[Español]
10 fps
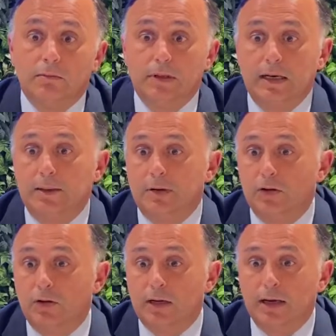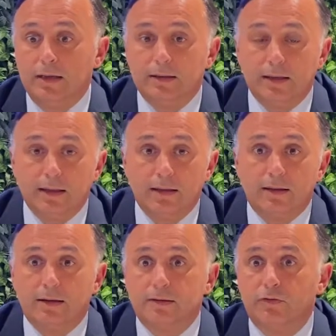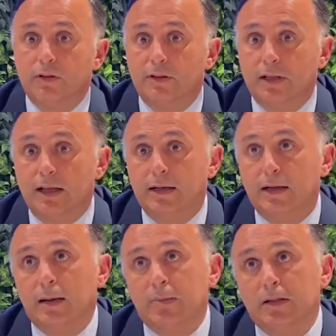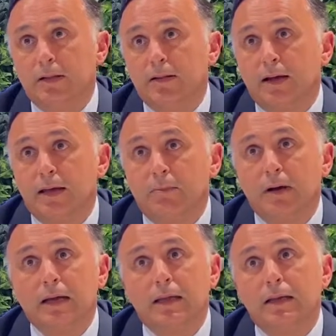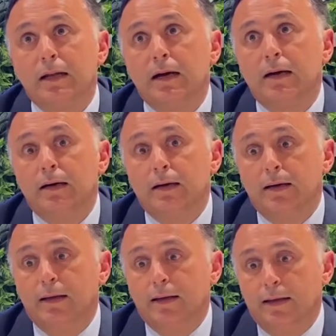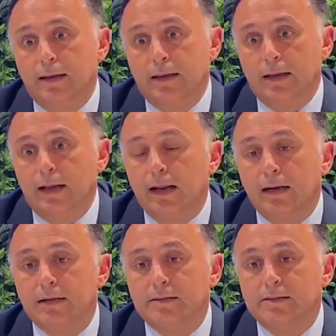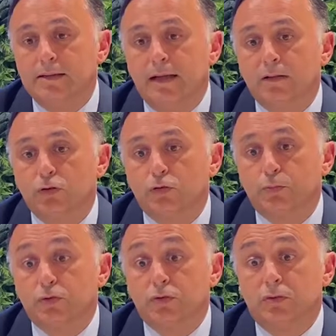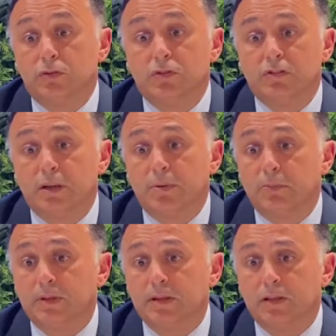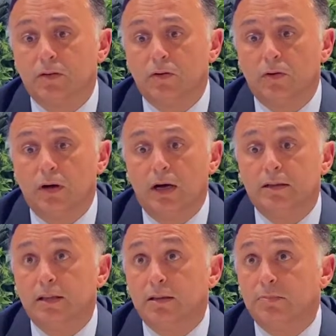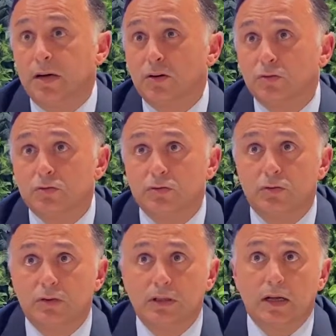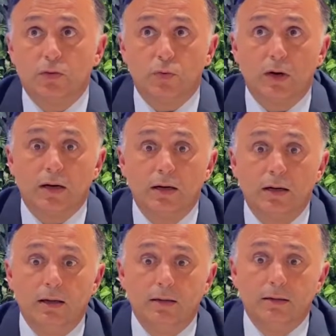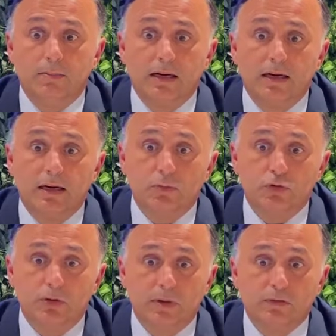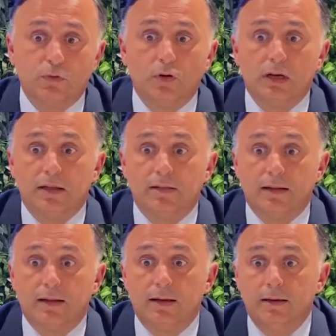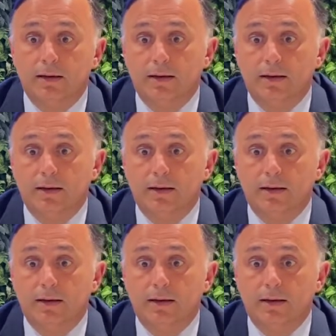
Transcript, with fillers: de la mano de la inteligencia artificial, el aprendizaje máquina, eh, el análisis de datos, pues nos está permitiendo anticiparnos y actuar de manera mucho más focalizada.